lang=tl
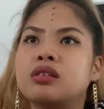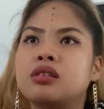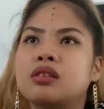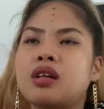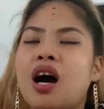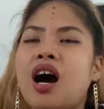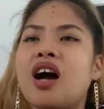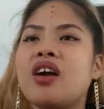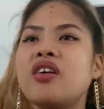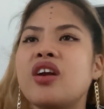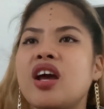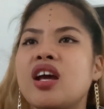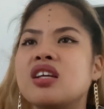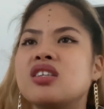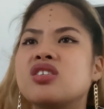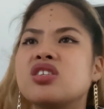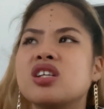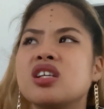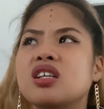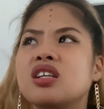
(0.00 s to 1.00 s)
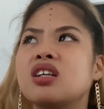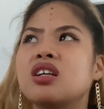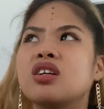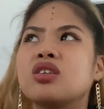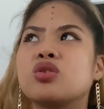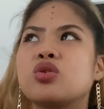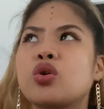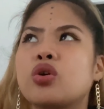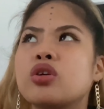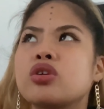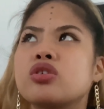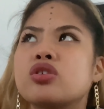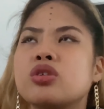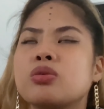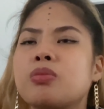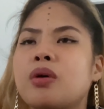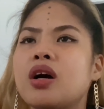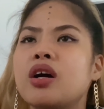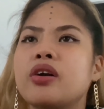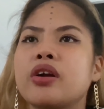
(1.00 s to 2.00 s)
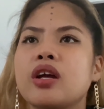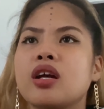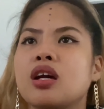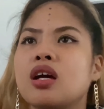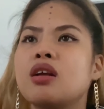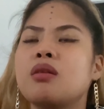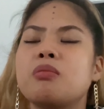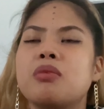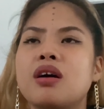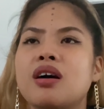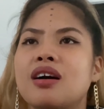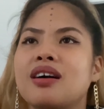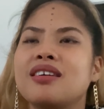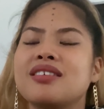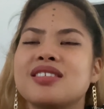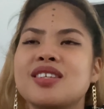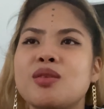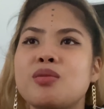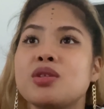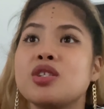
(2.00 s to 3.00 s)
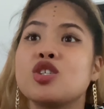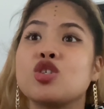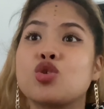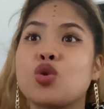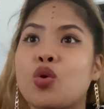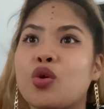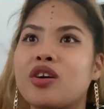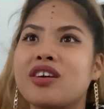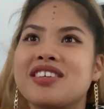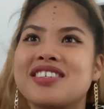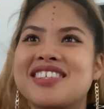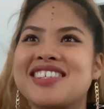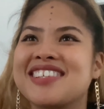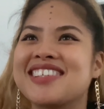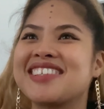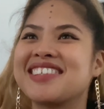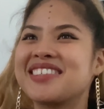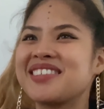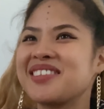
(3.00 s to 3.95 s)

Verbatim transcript: Ano Reggie? George. Baka Reggie. Ano ba? Sino si George?